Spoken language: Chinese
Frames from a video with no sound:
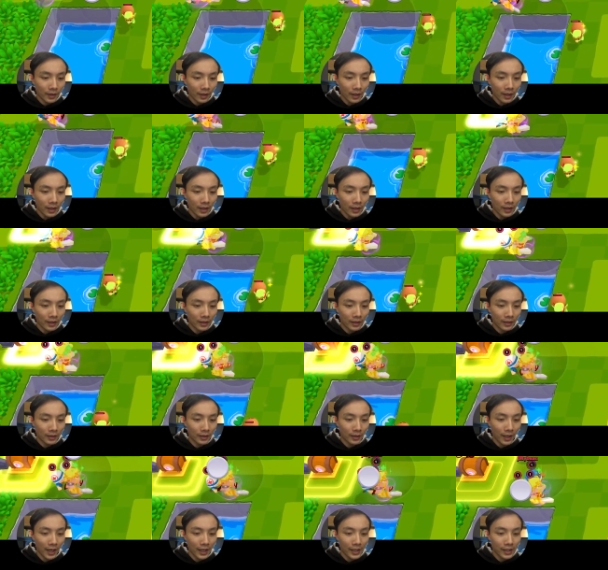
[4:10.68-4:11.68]
哦，
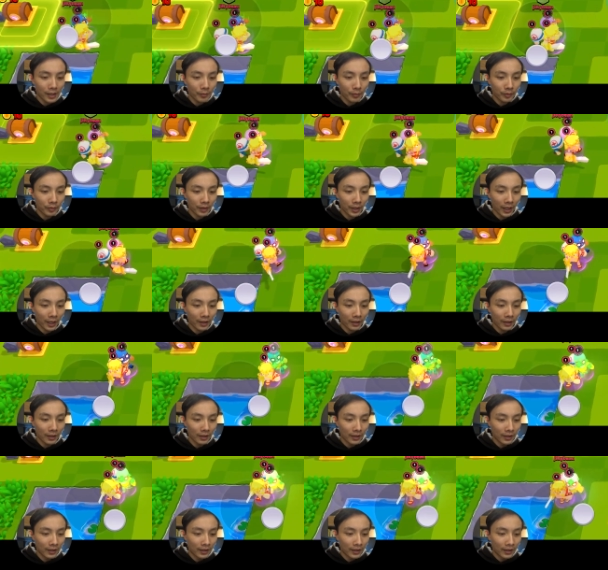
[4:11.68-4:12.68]
有爱心补条，
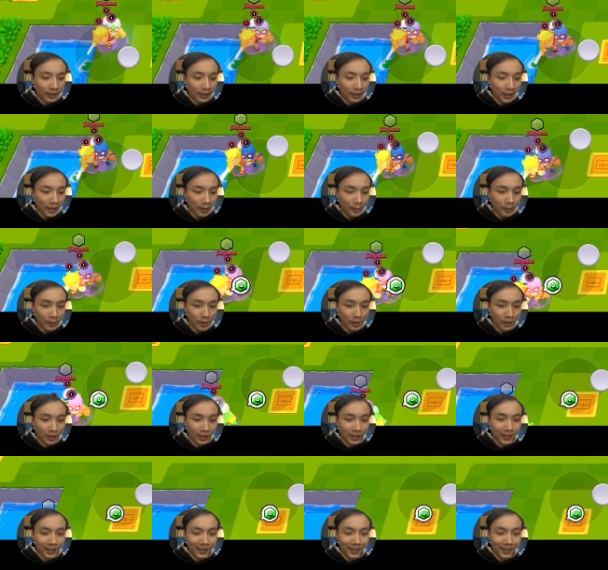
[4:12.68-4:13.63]
很不错。